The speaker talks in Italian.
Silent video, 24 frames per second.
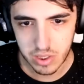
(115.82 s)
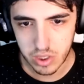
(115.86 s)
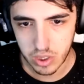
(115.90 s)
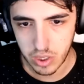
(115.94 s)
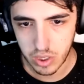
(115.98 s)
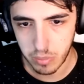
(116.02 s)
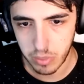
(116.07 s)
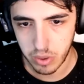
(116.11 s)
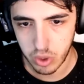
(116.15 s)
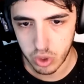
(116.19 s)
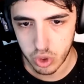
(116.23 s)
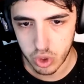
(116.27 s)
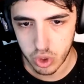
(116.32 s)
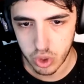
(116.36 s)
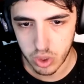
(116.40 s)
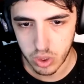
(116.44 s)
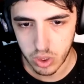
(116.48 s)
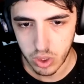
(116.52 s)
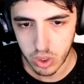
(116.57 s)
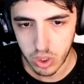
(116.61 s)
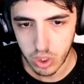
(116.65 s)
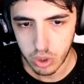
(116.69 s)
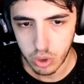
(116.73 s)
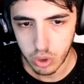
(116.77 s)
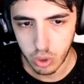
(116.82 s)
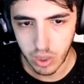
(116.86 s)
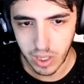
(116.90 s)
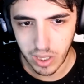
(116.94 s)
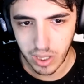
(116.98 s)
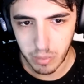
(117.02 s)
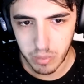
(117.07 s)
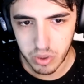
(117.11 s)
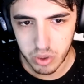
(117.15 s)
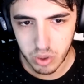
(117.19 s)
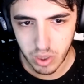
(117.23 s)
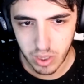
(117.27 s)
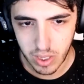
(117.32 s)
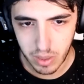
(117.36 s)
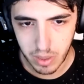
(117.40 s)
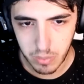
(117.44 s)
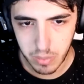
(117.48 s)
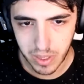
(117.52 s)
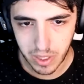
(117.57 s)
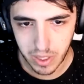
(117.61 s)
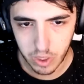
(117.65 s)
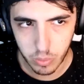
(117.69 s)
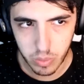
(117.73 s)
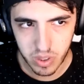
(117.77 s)
questi tipi in C. No, raga, mi sono
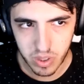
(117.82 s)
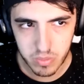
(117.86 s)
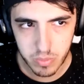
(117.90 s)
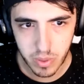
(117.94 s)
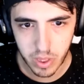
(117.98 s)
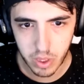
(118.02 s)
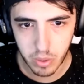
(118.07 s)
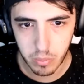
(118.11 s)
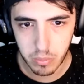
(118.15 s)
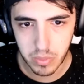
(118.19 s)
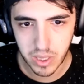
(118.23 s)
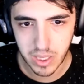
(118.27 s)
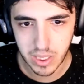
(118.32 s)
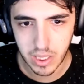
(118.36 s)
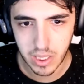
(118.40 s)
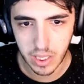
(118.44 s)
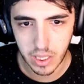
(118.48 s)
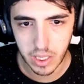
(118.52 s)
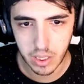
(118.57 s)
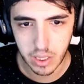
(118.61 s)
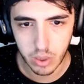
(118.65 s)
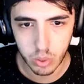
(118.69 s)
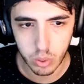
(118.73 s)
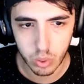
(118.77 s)
arrampicato per sbaglio. Minchia, che